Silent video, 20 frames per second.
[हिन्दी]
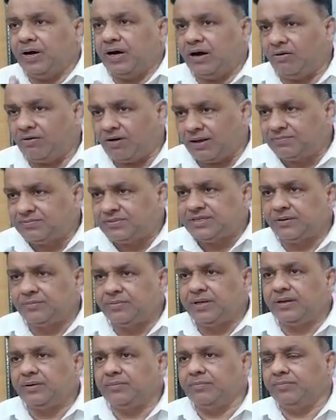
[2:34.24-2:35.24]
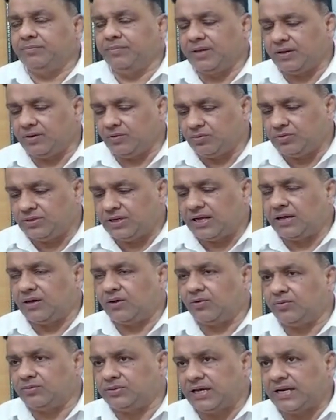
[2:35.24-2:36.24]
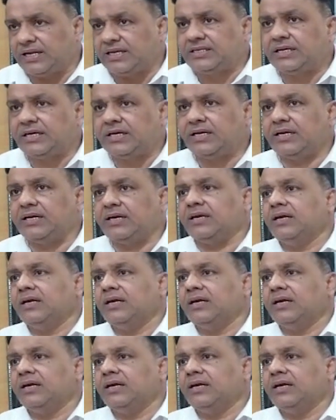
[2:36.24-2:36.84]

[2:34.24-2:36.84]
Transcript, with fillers: आवाम से भी मेरी गुजा गुजारिश है